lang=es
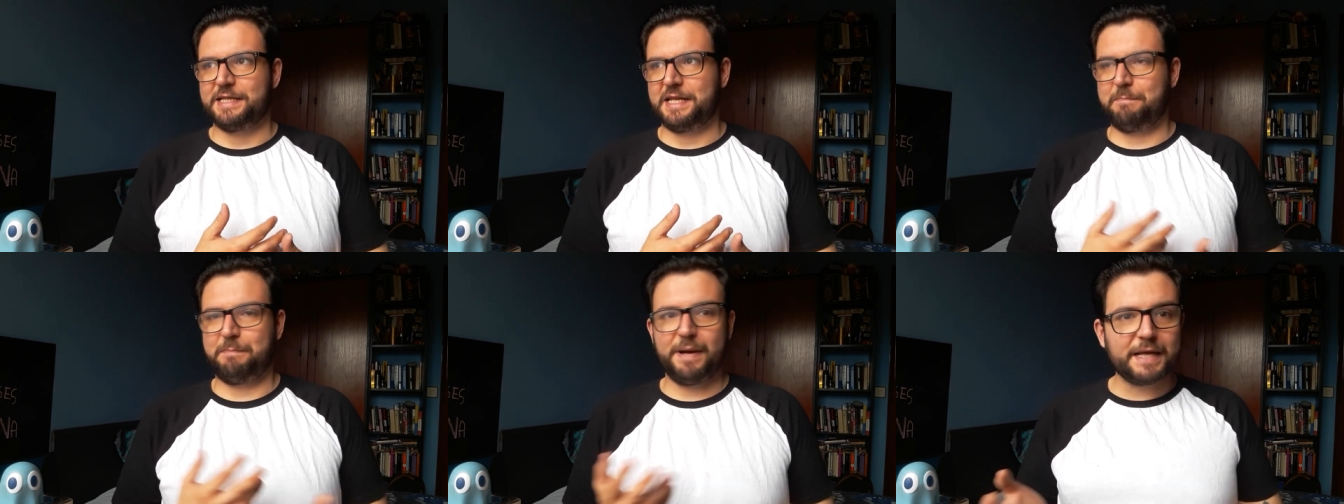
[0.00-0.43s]

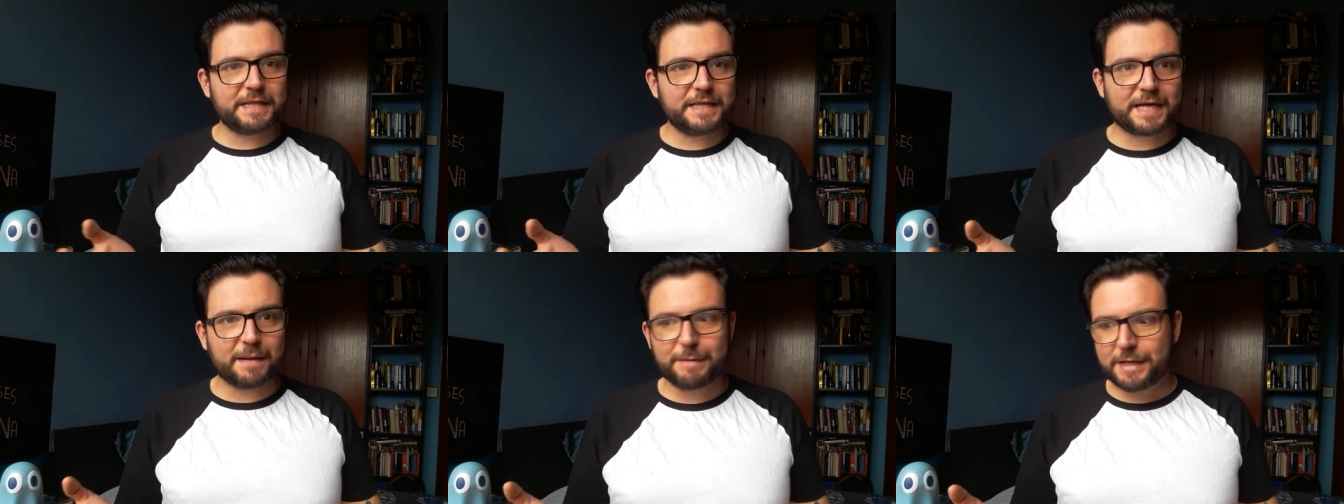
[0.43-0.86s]
de
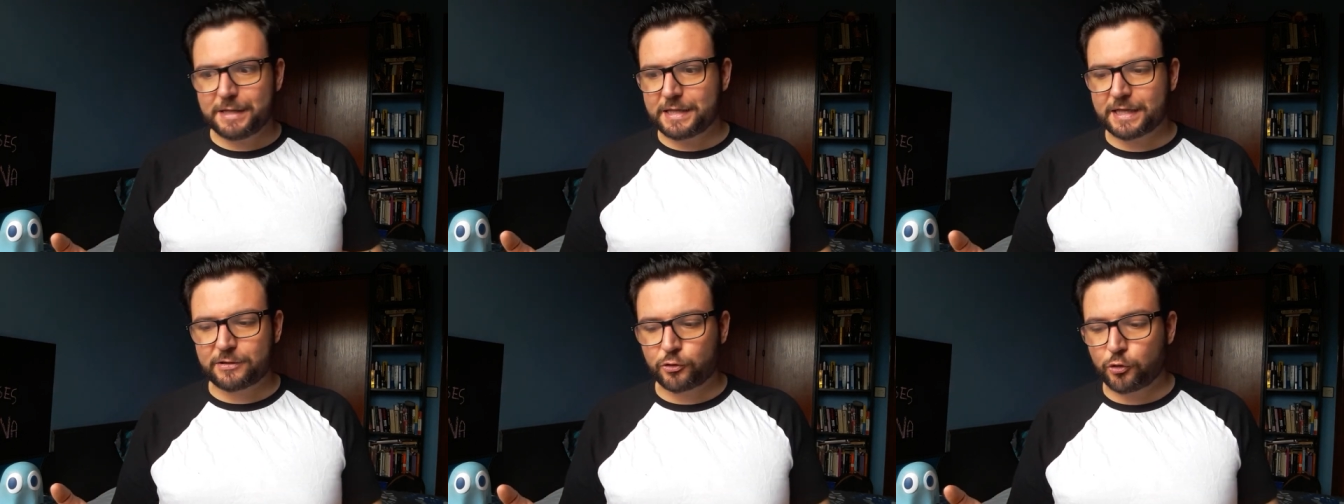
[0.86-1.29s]

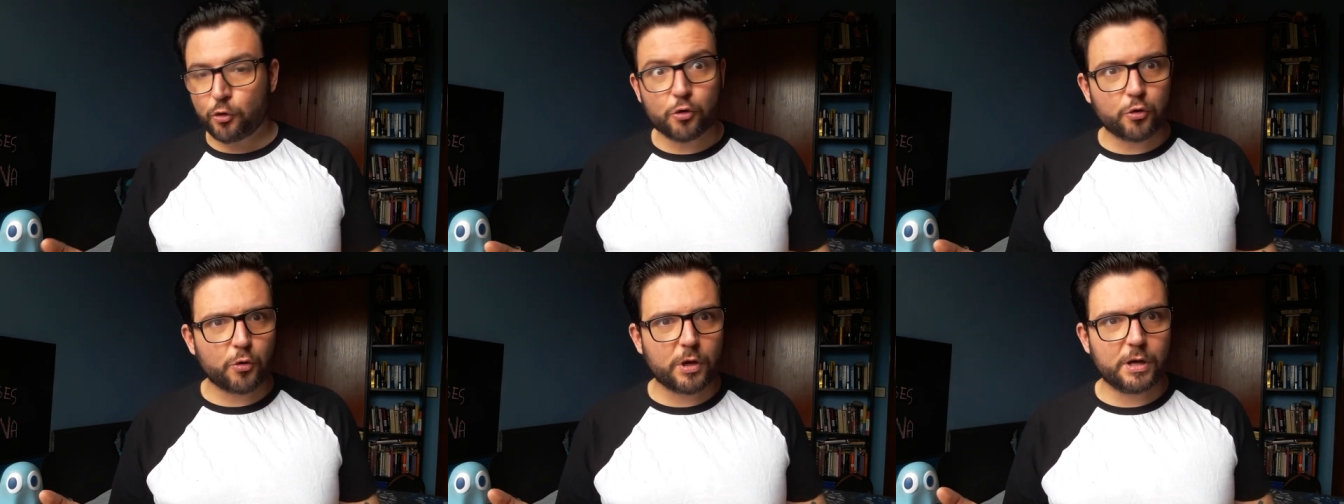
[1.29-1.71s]
prácticamente
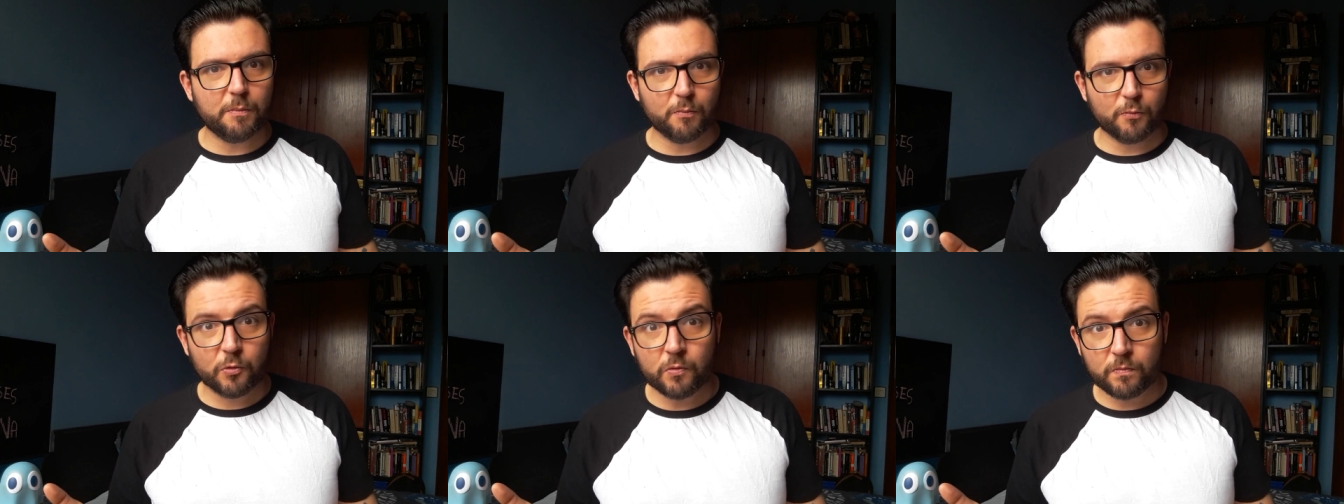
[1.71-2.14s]
todo el
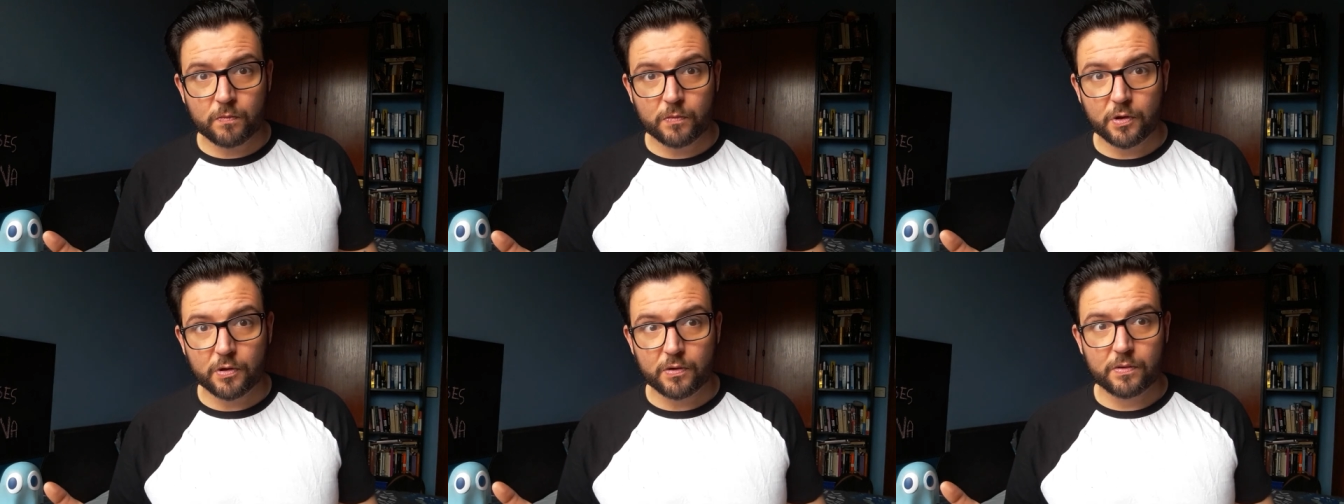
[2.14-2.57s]

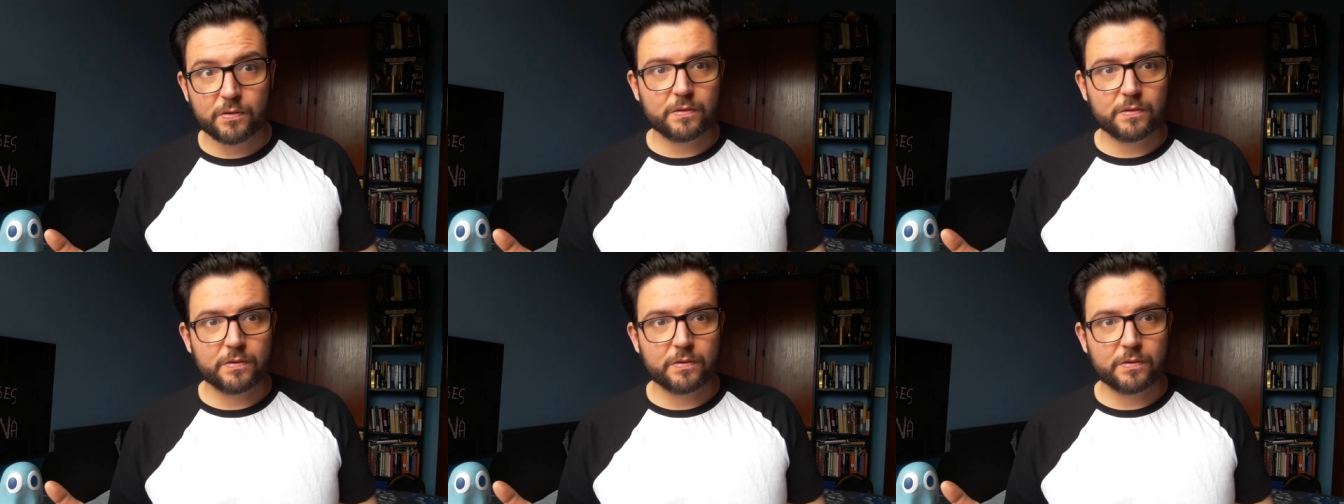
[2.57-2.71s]
mundo,